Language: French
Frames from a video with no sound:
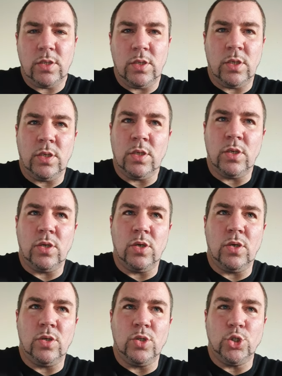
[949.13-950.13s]

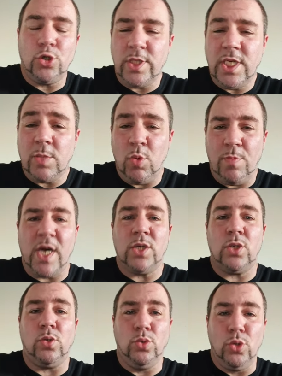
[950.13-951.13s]
Euh, juridiquement
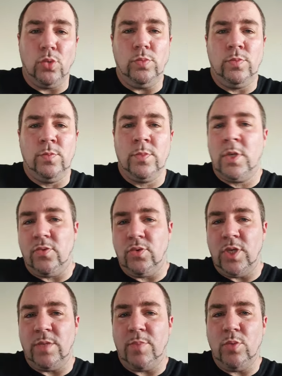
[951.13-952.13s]
parlant, non. Vous
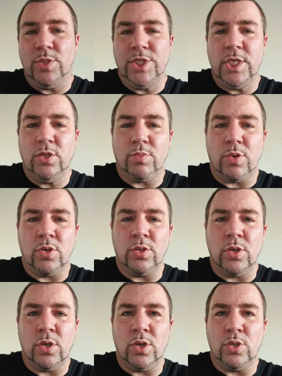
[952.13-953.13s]
n'êtes pas obligé de prendre
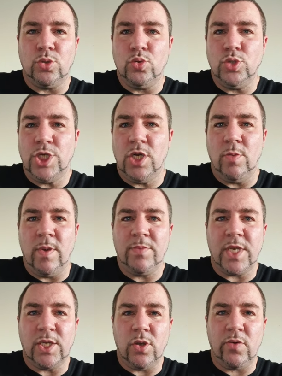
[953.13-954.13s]
euh, tout chez le même
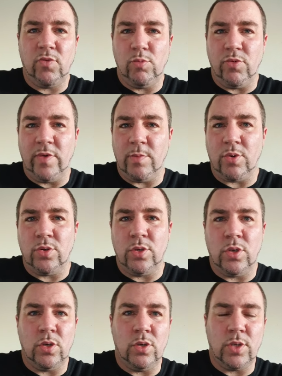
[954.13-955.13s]
traiteur. Vous pouvez prendre
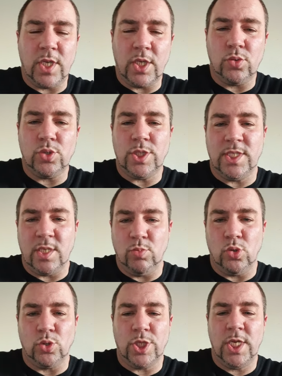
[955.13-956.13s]
le gâteau chez un
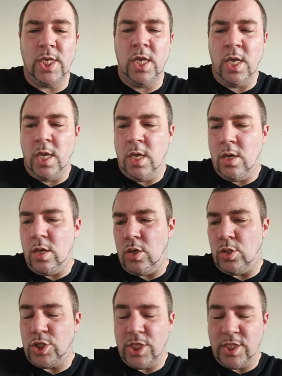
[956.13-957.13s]
boulanger,
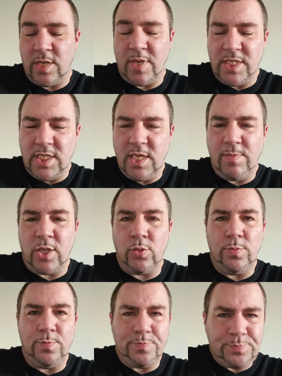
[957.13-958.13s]
chez un pâtissier, pardon.
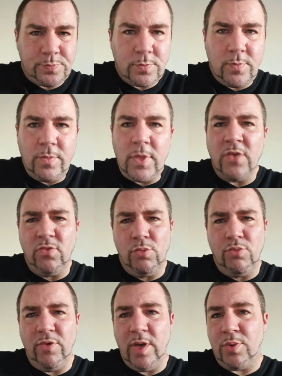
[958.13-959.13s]
Vous
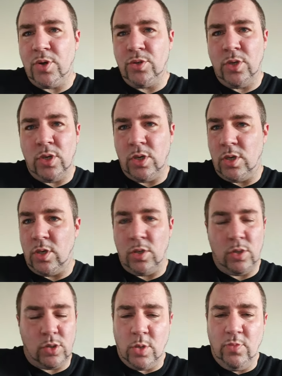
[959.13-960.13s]
pouvez prendre
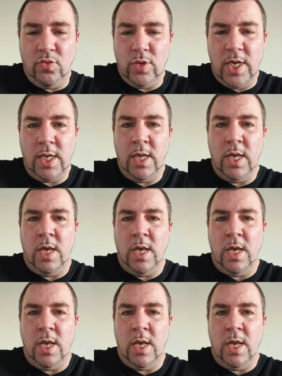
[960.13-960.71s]
comme vous voulez.